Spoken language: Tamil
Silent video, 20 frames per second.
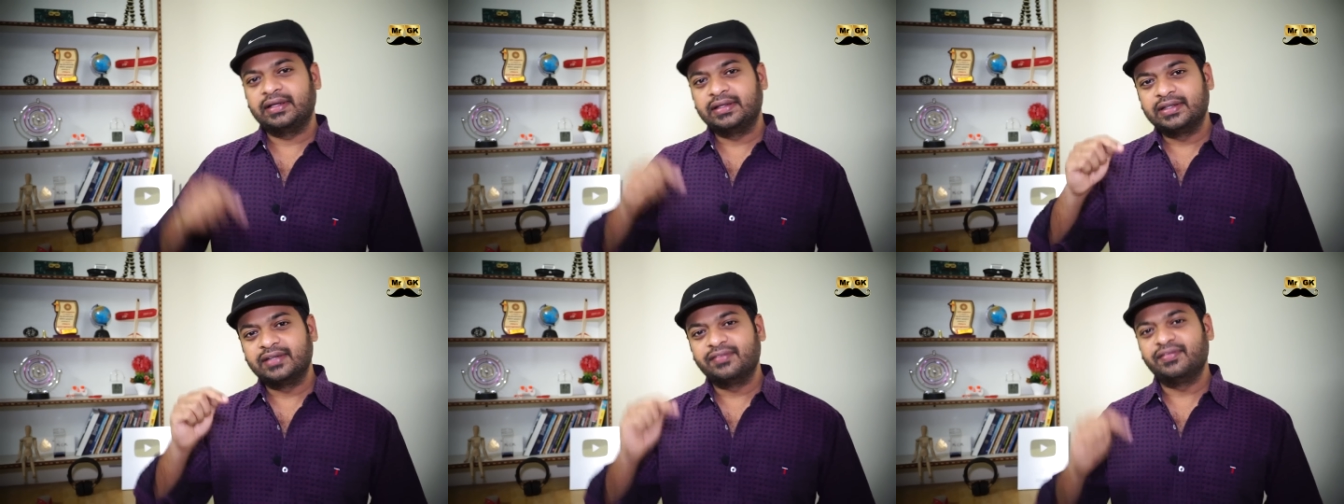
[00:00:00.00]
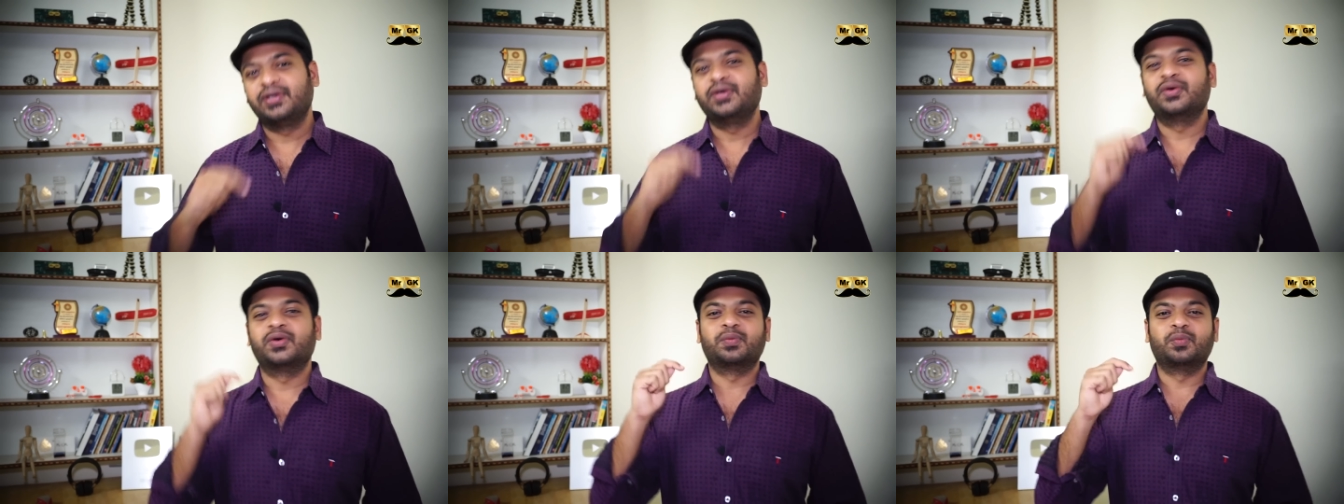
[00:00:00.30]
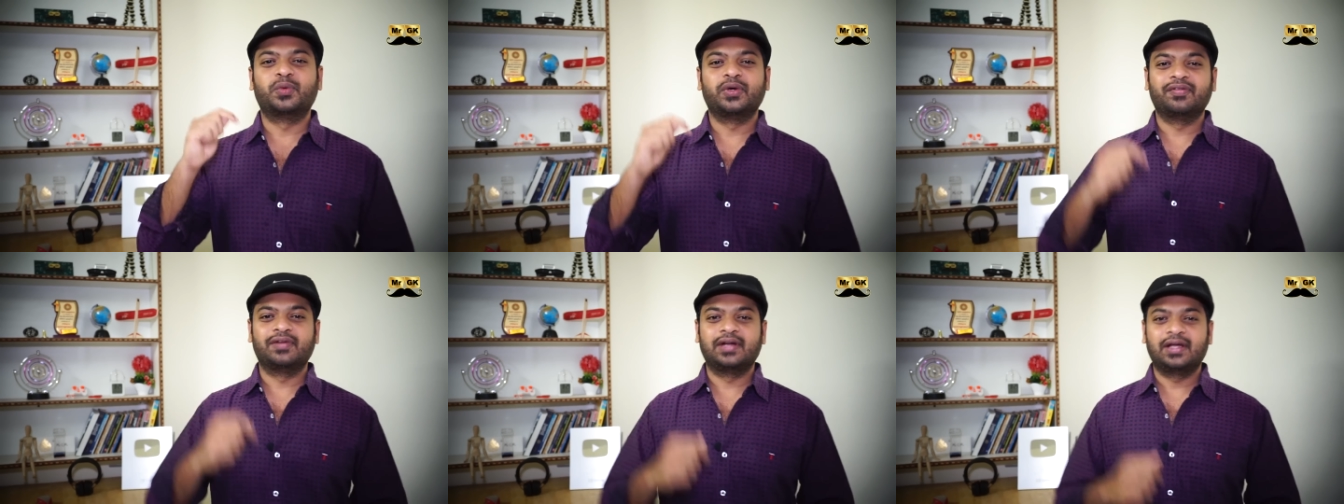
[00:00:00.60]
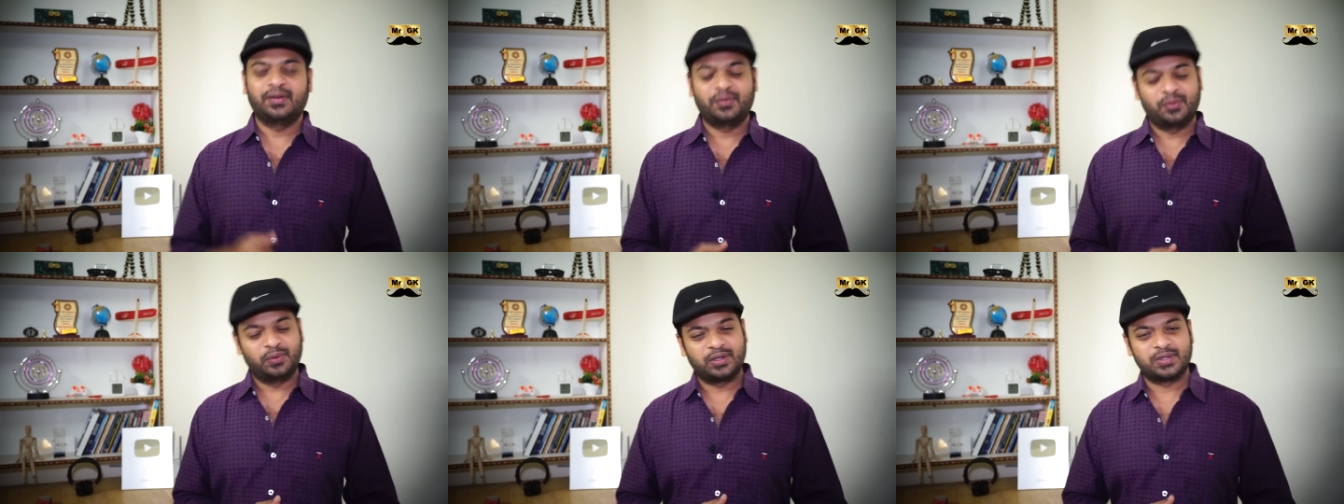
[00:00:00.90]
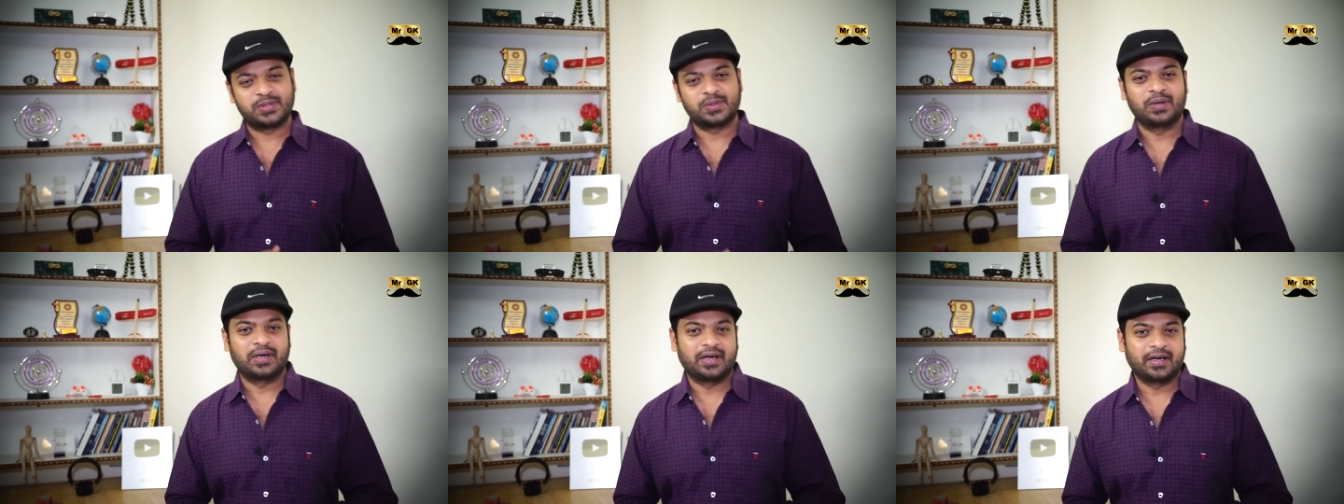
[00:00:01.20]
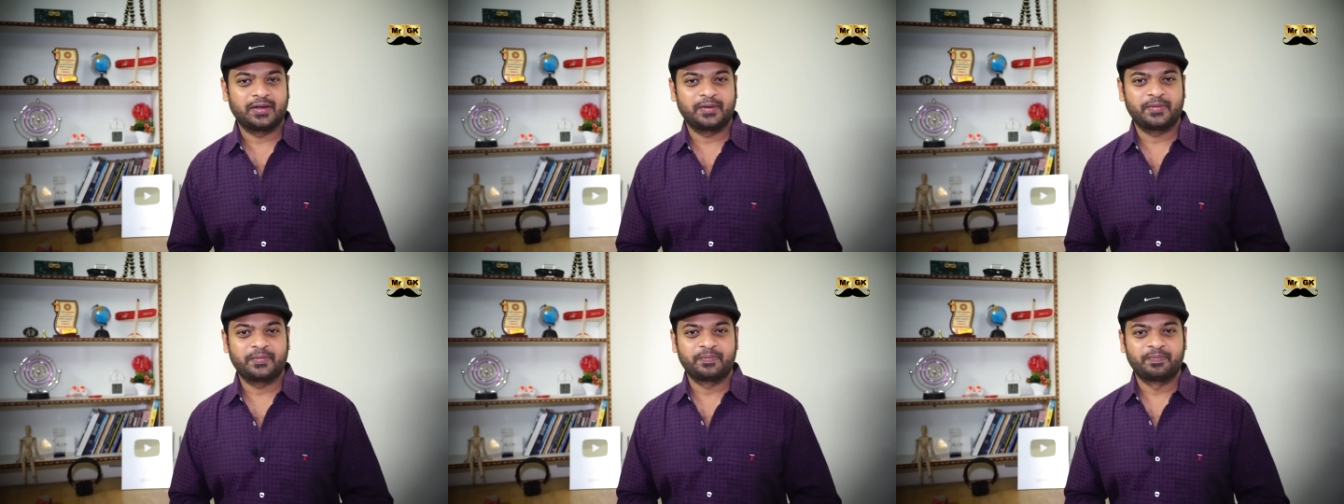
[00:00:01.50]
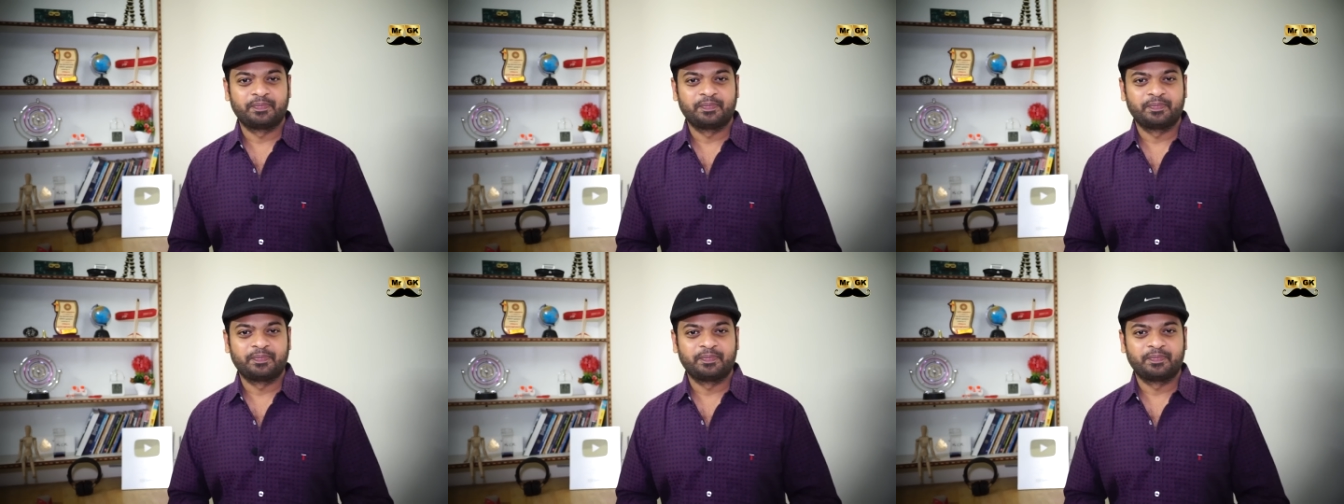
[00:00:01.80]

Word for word: இந்த வீடியோட முடிவில் உங்களுக்கு சொல்கிறேன்